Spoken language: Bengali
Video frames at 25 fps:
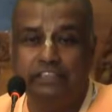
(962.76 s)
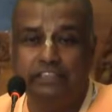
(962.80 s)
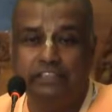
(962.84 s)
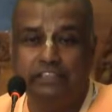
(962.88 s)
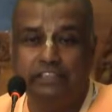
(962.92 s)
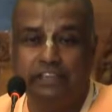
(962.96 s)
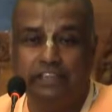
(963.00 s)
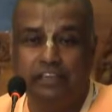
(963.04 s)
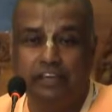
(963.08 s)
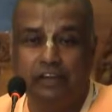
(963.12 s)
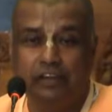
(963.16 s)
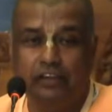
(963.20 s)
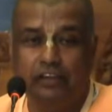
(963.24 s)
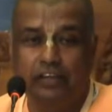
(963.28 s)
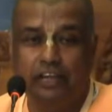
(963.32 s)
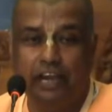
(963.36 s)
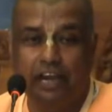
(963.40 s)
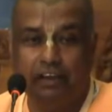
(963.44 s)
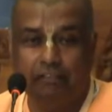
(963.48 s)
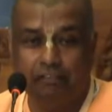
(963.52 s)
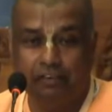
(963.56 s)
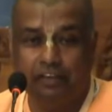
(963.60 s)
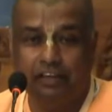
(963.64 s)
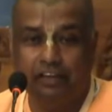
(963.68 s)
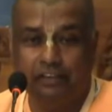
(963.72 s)
চিন্তা না হয়
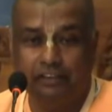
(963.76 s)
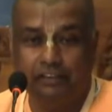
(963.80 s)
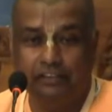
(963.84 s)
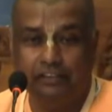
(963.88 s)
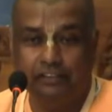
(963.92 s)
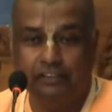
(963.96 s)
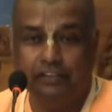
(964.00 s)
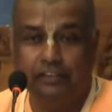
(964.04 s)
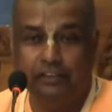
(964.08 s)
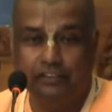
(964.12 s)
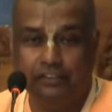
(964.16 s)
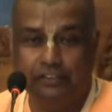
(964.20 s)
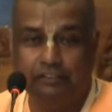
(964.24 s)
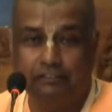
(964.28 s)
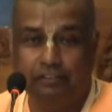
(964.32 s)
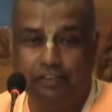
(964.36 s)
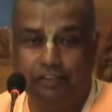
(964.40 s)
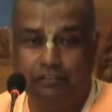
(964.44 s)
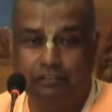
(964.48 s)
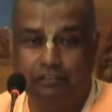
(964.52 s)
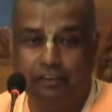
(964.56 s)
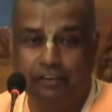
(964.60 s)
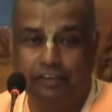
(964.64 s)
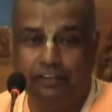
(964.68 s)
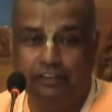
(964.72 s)
খাবার চিন্তা হচ্ছে
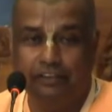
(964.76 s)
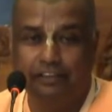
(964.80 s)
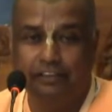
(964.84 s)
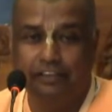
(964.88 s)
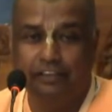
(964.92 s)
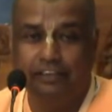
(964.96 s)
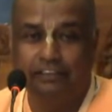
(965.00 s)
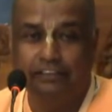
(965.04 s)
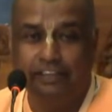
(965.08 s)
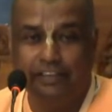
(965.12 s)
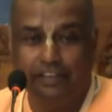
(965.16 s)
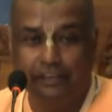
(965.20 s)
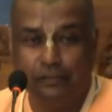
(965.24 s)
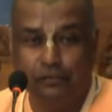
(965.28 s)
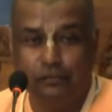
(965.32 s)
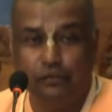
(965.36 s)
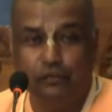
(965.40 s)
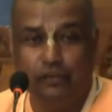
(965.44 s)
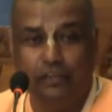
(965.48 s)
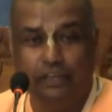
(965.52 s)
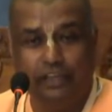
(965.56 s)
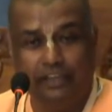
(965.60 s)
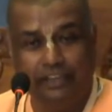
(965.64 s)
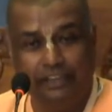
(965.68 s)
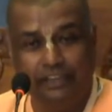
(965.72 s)
বারবার তাহলে একটু
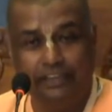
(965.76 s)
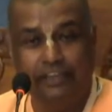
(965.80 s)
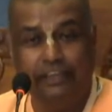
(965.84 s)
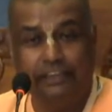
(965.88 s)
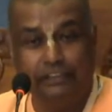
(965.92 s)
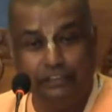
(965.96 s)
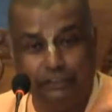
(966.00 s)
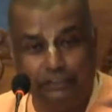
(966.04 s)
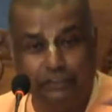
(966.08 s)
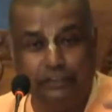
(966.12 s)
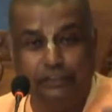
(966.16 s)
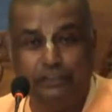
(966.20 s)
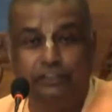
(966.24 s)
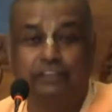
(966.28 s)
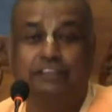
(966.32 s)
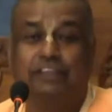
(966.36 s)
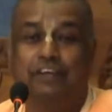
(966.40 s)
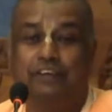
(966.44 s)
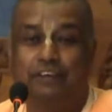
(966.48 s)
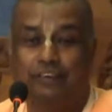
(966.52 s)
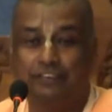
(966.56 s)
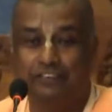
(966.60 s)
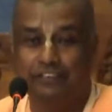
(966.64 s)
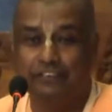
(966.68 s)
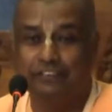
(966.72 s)
খেয়ে নিয়ে কৃষ্ণ
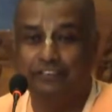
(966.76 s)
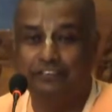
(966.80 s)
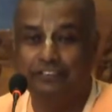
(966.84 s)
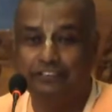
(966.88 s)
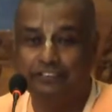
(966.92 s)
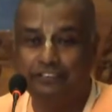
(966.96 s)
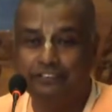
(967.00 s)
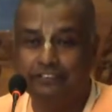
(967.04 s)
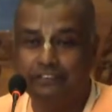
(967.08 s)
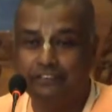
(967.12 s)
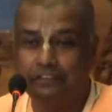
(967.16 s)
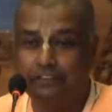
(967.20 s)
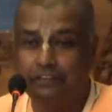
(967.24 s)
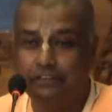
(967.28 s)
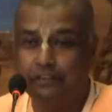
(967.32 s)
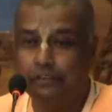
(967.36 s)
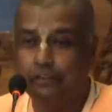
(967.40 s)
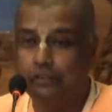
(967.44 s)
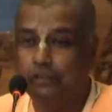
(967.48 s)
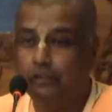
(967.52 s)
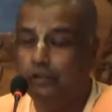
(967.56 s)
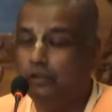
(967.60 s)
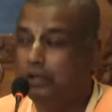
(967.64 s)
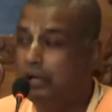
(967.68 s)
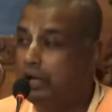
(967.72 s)
চিন্তা করো
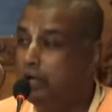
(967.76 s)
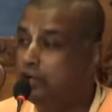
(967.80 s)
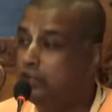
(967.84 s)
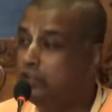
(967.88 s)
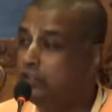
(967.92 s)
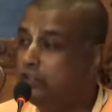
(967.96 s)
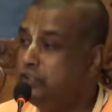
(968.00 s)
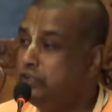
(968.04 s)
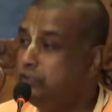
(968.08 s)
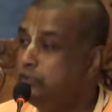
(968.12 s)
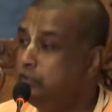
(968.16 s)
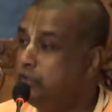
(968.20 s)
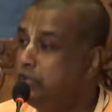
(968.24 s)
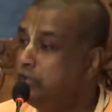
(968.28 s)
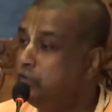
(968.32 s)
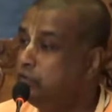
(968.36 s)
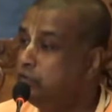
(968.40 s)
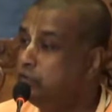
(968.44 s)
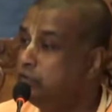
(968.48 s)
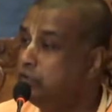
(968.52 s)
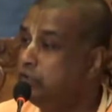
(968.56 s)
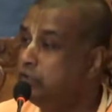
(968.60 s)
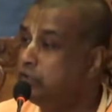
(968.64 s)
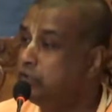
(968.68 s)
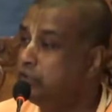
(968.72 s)
কারণ জীবনের
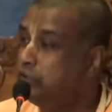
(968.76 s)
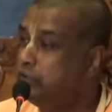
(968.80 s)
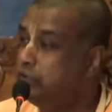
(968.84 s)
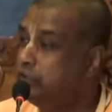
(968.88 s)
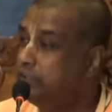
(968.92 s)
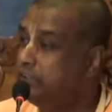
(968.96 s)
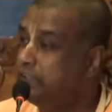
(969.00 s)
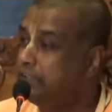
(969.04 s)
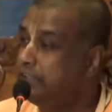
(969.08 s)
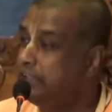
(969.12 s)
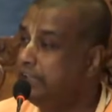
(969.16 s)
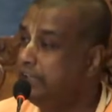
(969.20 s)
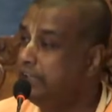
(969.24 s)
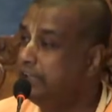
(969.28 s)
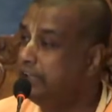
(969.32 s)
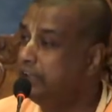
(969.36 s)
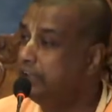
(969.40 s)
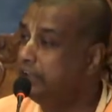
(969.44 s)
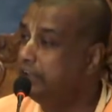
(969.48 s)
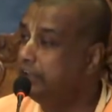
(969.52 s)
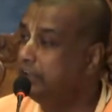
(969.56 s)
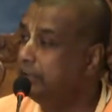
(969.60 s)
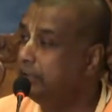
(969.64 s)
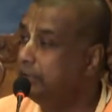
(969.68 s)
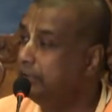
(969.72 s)
উদ্দেশ্য হচ্ছে
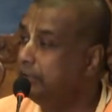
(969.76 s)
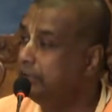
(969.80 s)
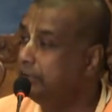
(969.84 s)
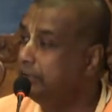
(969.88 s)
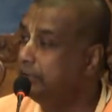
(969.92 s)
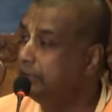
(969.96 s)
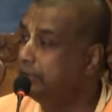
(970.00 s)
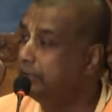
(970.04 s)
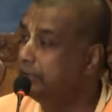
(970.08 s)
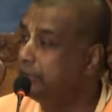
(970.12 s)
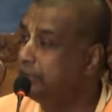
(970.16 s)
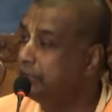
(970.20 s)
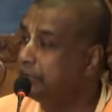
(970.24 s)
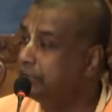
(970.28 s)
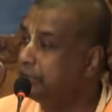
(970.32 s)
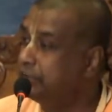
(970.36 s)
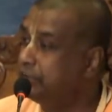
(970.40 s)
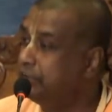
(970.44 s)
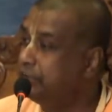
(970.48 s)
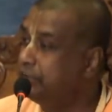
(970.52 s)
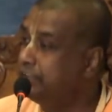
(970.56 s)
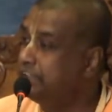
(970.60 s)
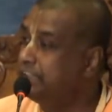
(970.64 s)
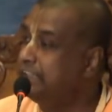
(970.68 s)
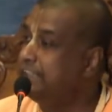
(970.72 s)

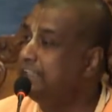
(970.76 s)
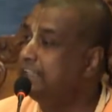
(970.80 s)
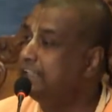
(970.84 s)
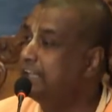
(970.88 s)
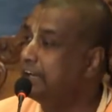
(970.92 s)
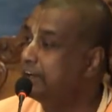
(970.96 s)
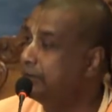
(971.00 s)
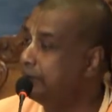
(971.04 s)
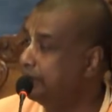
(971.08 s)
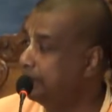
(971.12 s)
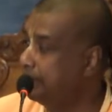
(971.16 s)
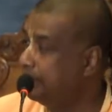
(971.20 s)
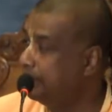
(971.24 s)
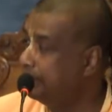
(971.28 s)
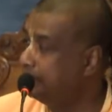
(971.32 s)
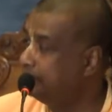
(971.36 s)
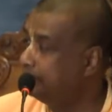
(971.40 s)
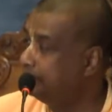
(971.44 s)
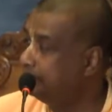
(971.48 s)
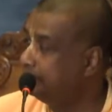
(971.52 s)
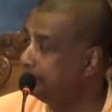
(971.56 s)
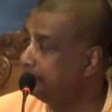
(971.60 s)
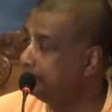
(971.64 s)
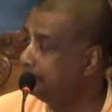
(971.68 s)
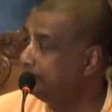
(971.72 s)
কৃষ্ণ চিন্তা করা
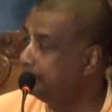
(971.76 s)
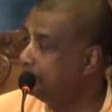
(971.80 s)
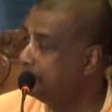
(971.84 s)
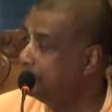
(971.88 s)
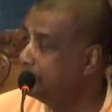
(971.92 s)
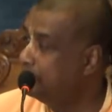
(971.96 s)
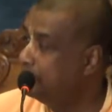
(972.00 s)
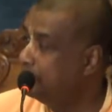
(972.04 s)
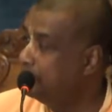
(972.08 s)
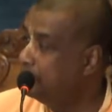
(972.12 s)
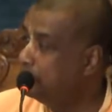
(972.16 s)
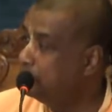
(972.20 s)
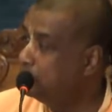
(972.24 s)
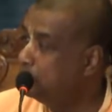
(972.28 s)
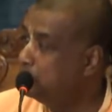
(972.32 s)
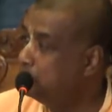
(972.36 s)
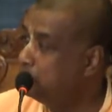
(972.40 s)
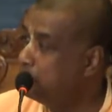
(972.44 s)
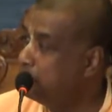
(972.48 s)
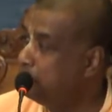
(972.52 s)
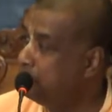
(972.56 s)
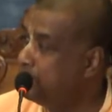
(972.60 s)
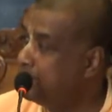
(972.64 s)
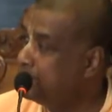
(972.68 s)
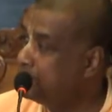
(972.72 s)
তো
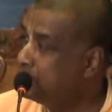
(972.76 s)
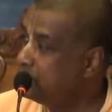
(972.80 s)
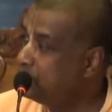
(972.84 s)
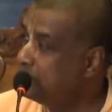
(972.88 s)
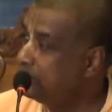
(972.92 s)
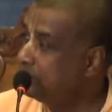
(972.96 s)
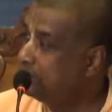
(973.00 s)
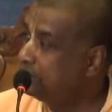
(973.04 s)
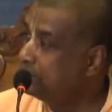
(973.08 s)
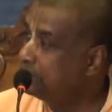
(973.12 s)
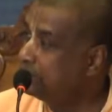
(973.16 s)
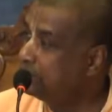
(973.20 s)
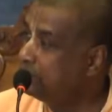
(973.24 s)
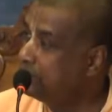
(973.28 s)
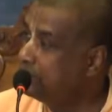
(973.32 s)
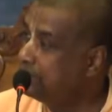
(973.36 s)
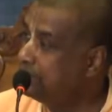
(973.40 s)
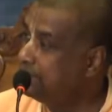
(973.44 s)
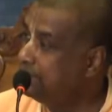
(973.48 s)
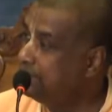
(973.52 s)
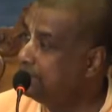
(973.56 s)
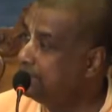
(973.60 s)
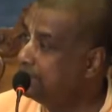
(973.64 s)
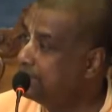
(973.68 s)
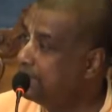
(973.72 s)
উপবাস যদি কৃষ্ণ
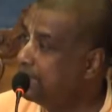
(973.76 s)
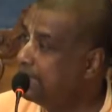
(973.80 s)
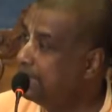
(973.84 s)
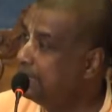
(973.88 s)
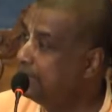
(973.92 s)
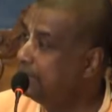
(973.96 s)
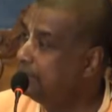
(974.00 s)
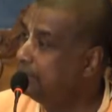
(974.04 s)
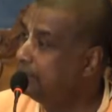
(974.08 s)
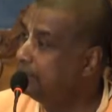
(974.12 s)
চিন্তায়